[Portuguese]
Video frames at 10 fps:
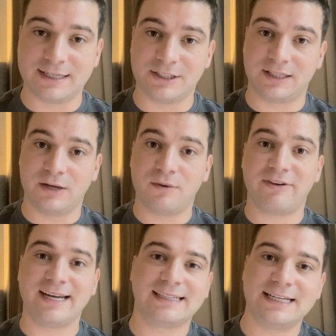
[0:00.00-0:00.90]
A gente tem uma
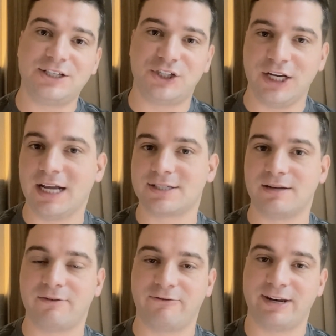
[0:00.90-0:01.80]
variedade de tickets, né?
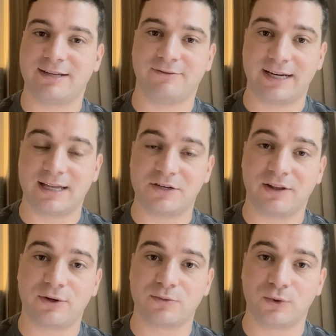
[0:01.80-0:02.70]
Uma variedade de
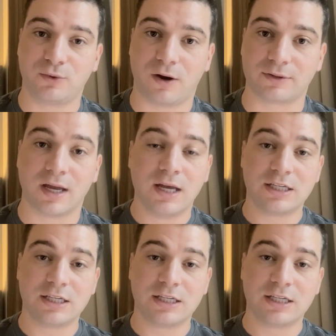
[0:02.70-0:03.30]
valores muito alta.